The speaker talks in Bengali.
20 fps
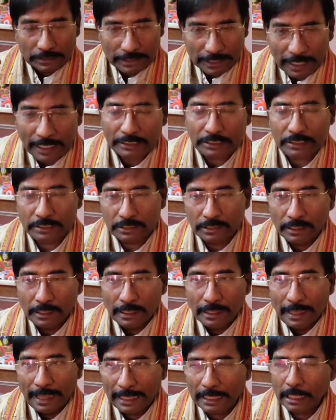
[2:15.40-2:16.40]
কেস
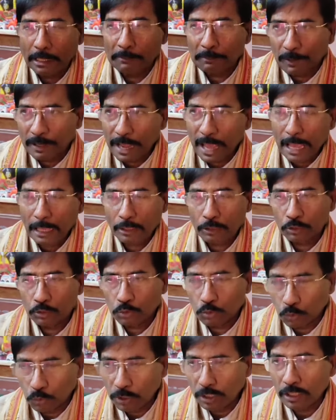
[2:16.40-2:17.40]
একের পর এক
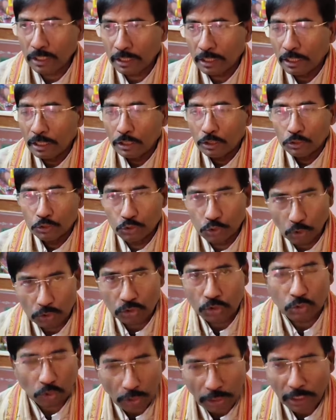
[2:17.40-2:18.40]
চুরি
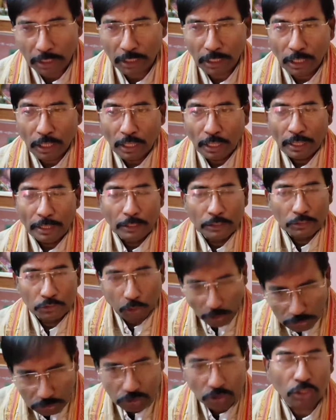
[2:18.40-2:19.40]
জোচ্চুরি
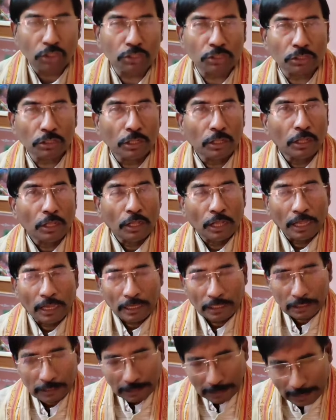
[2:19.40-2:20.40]
ধর্ষণ
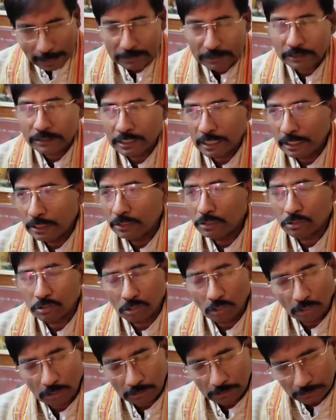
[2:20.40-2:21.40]
সেই
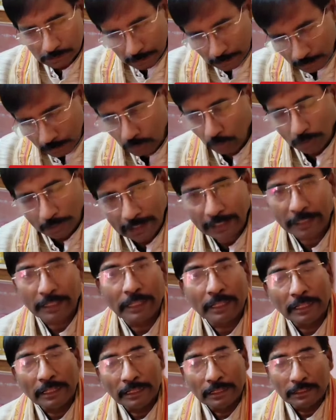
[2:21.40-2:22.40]
সেই দলে
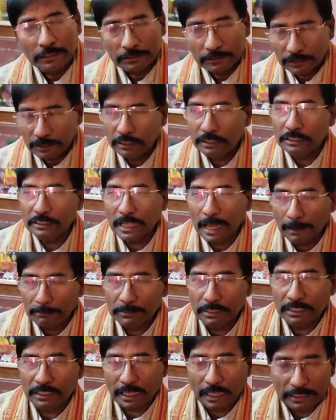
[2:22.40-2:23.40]
তিনি নাম
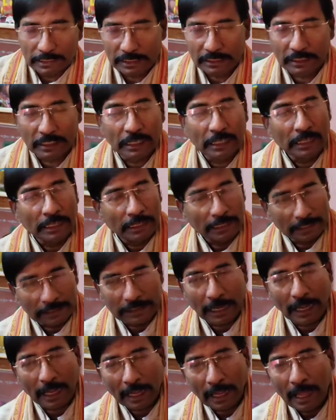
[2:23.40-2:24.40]
লিখালেন
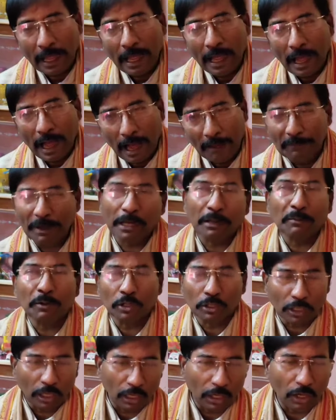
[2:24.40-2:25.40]
এটা আমার
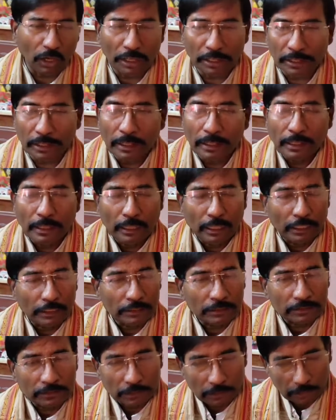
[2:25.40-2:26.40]
মনে হয়
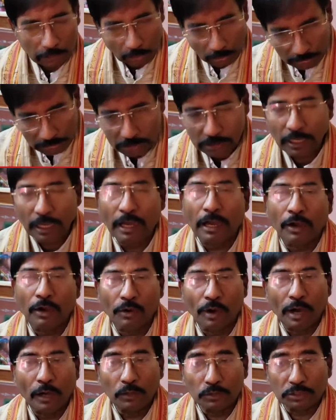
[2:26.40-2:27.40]
লজ্জা
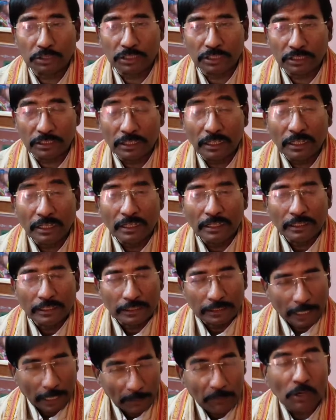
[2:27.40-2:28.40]
হওয়া উচিত
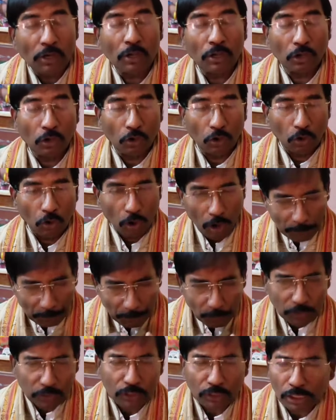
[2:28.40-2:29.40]
এবং
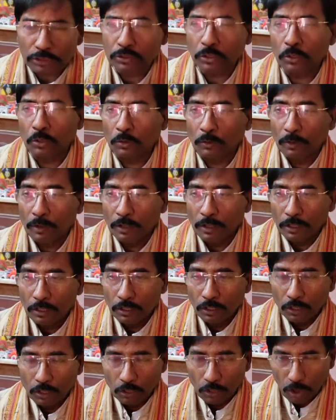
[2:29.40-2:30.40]
অপরিণত
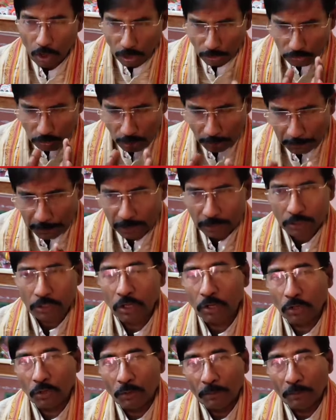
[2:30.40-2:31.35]
অনভিজ্ঞ